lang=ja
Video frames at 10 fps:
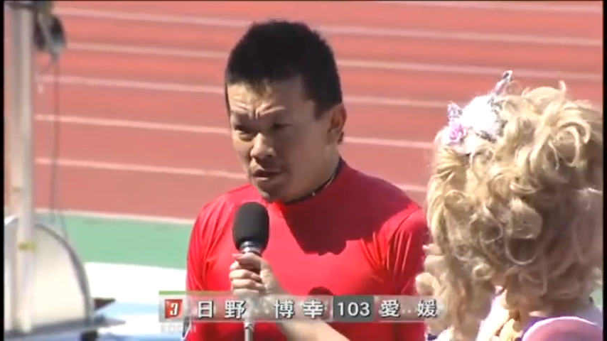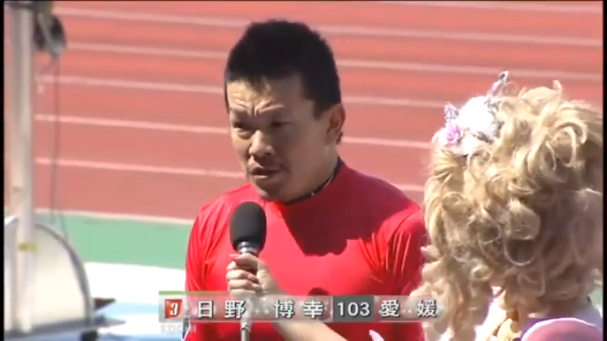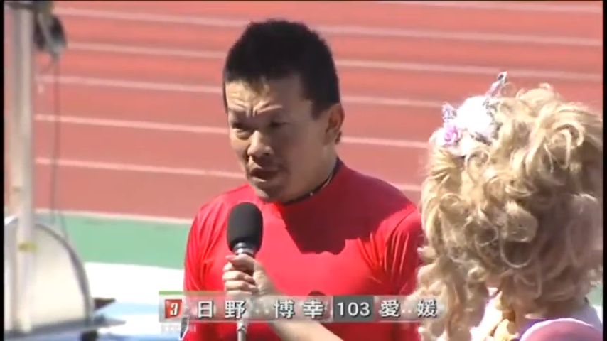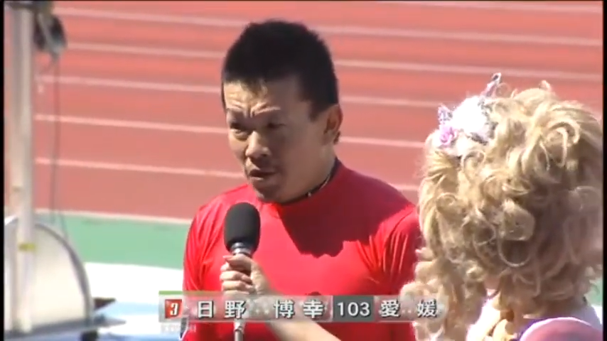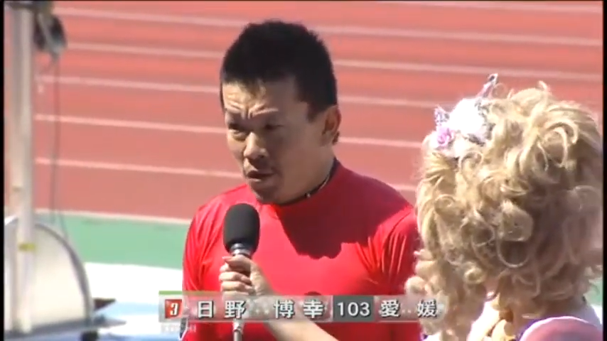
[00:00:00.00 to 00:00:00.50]

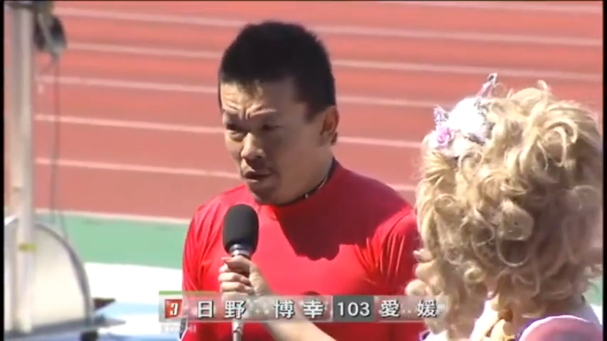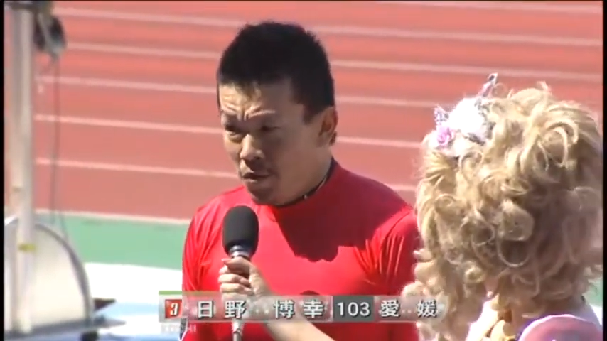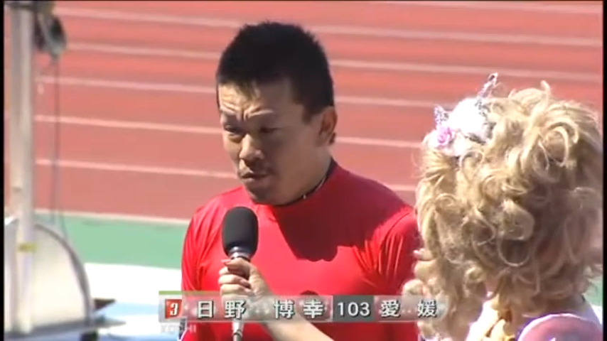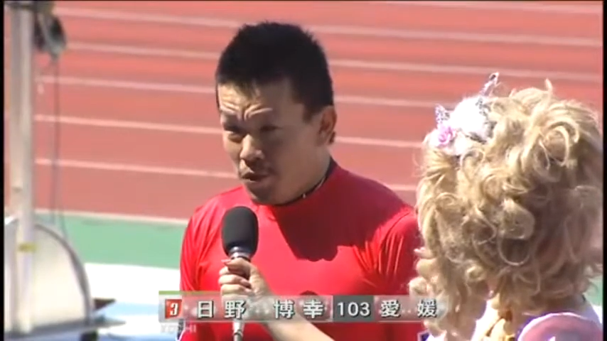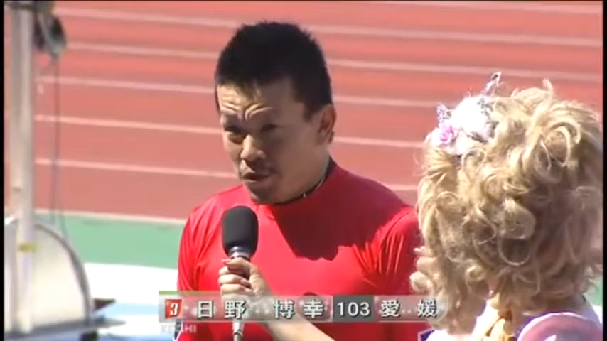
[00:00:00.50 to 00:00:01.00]
そうですねあの
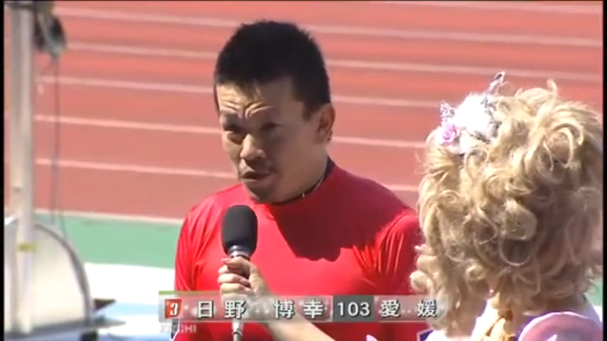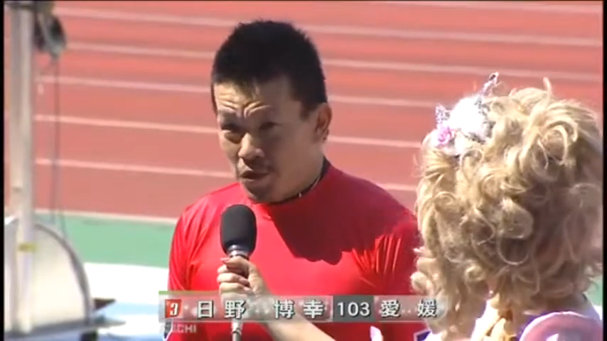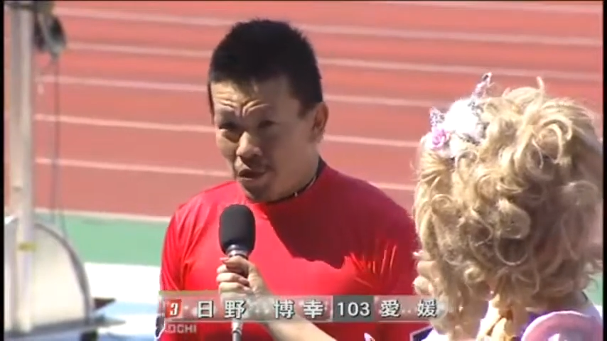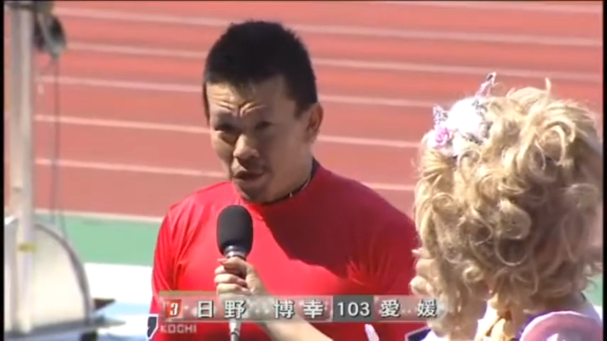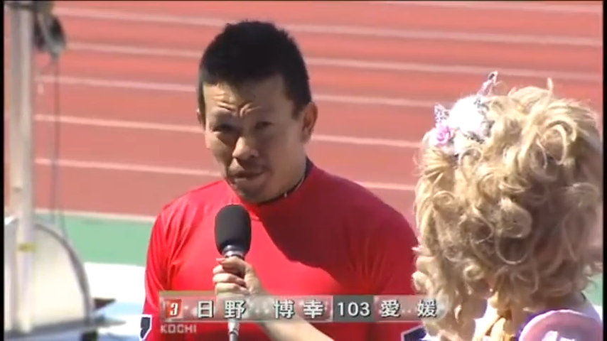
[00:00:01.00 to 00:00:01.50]
ホーム
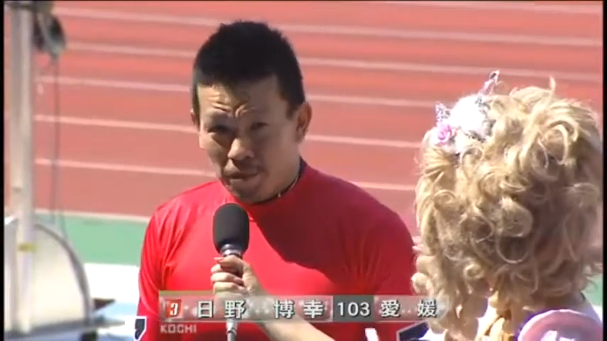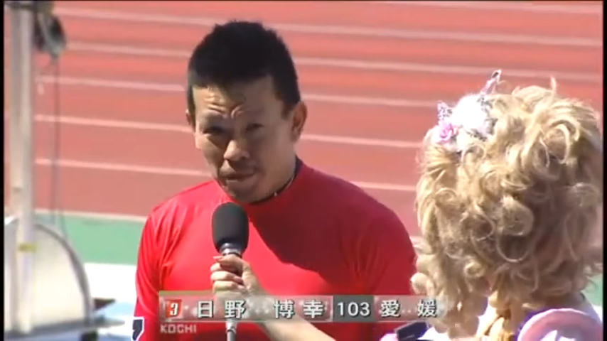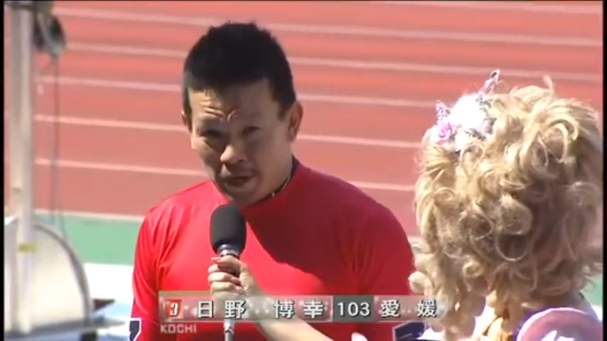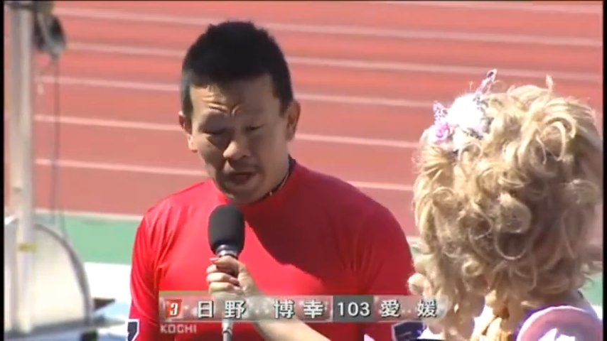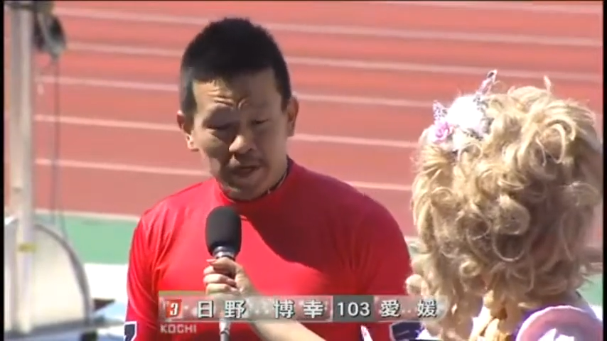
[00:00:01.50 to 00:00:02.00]
すごい
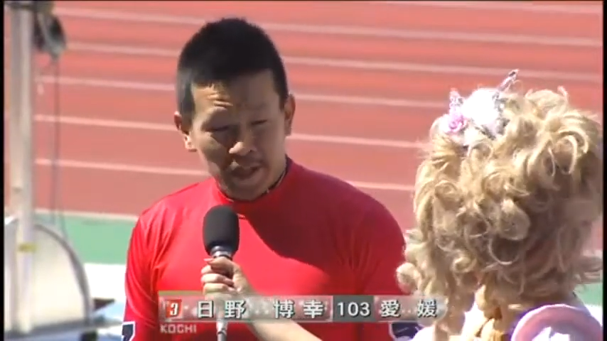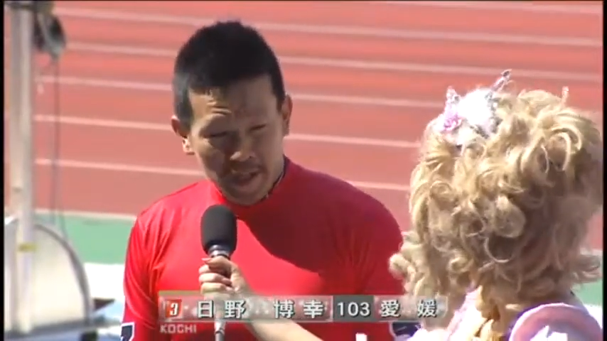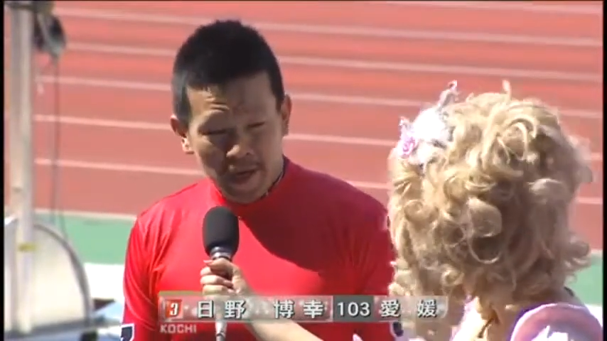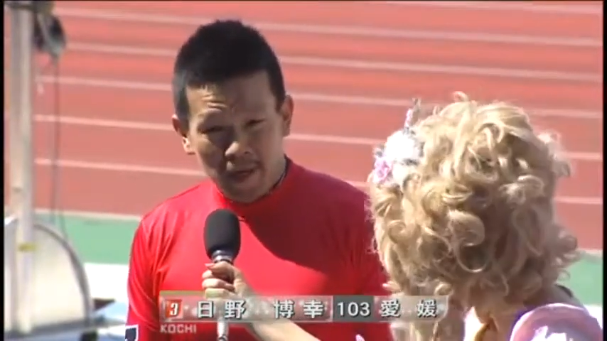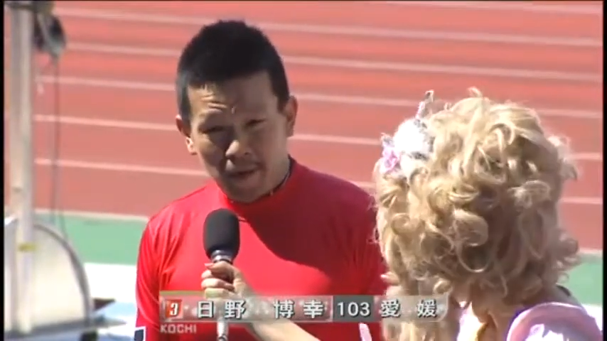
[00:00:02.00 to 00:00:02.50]
向かい
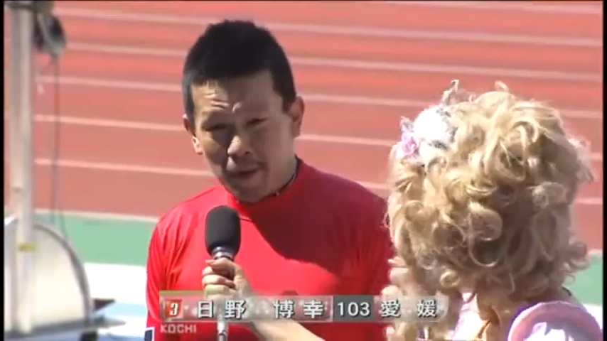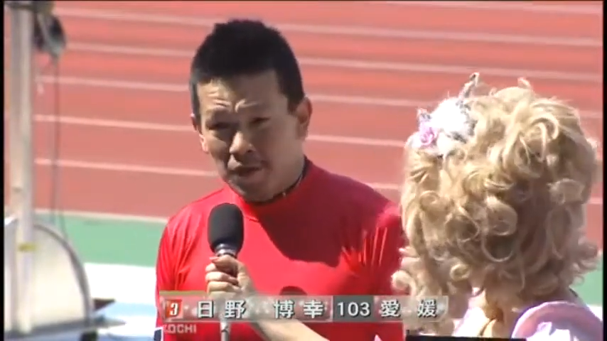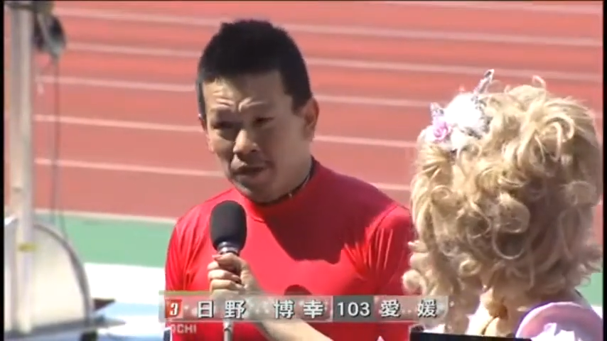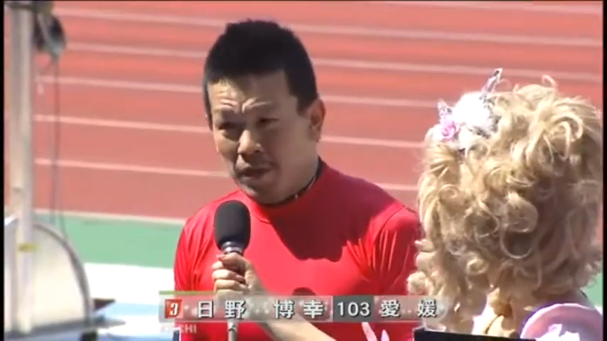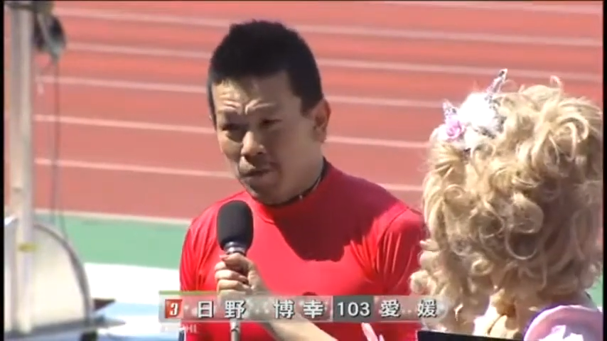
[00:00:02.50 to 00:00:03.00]
風で
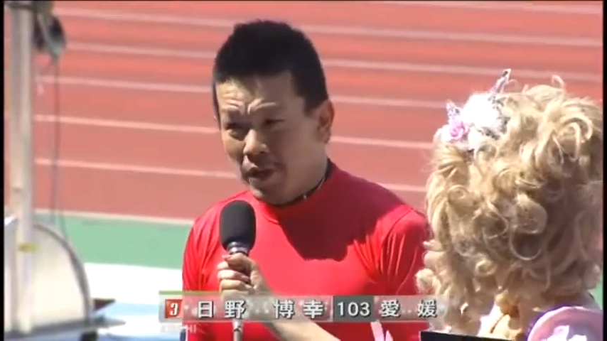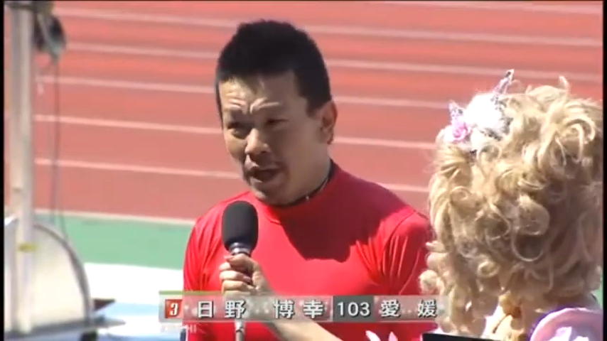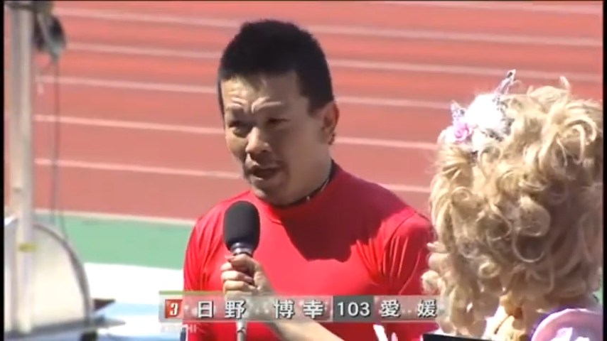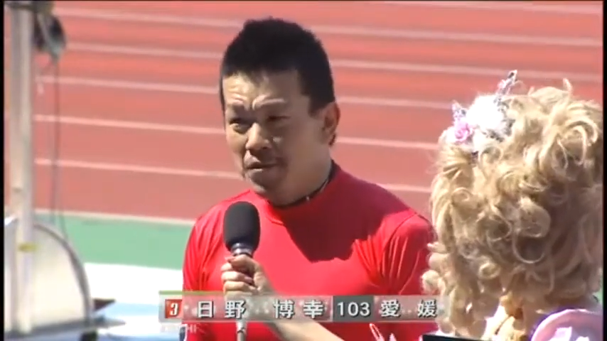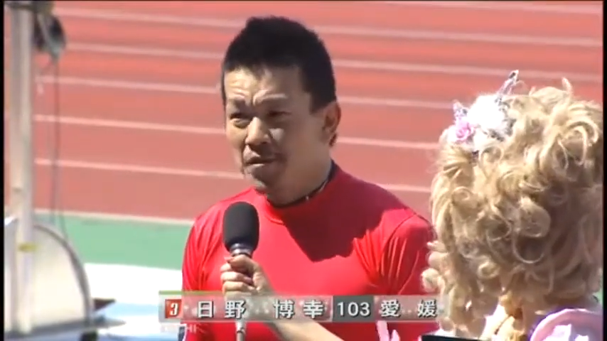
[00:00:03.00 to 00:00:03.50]
バックがでも
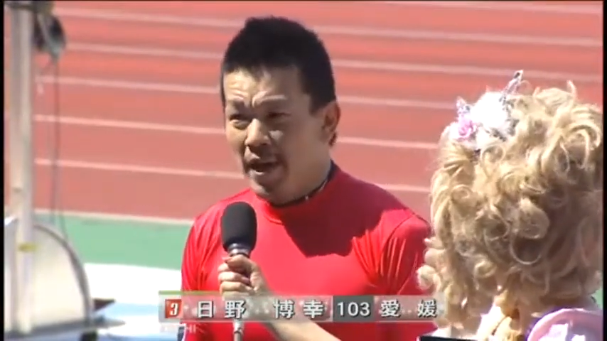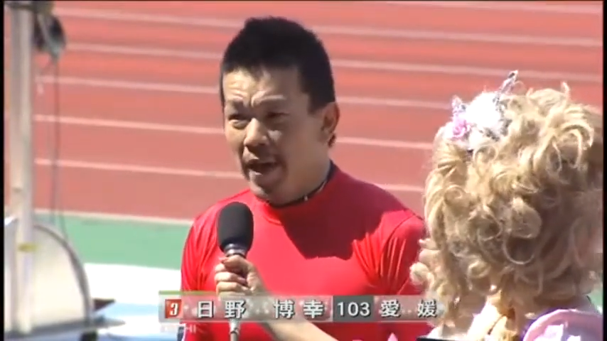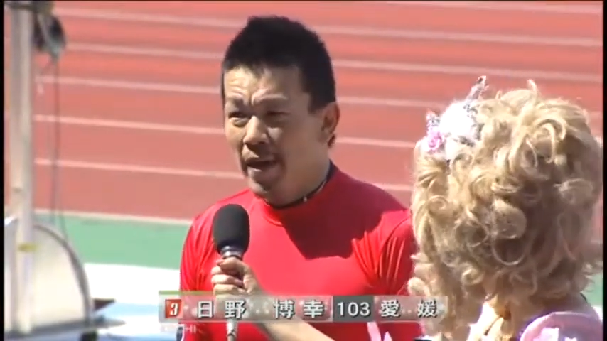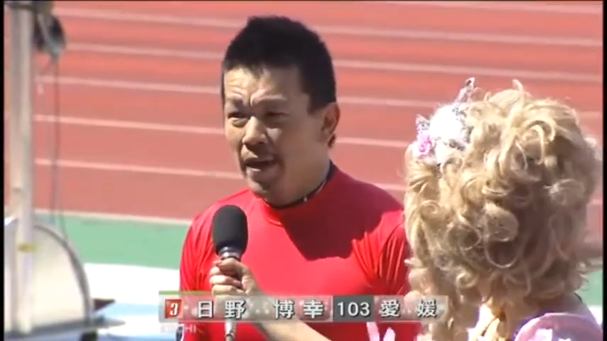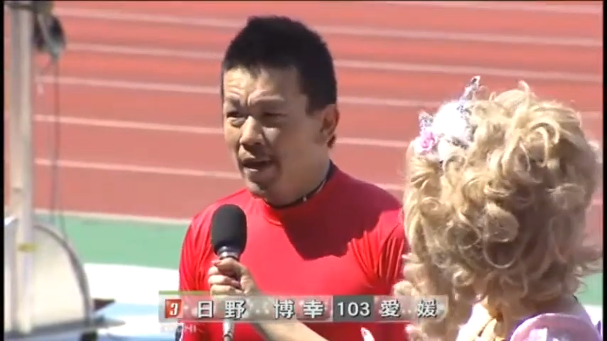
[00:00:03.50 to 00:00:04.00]
流れるん
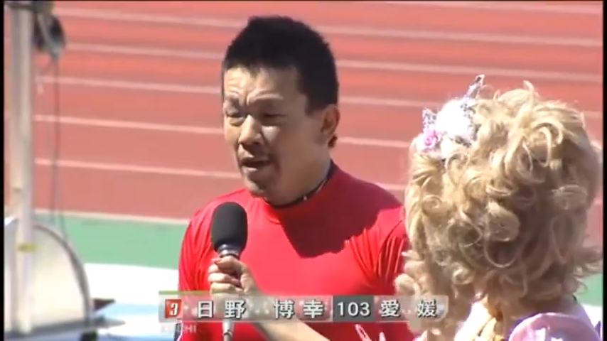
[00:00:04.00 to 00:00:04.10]
で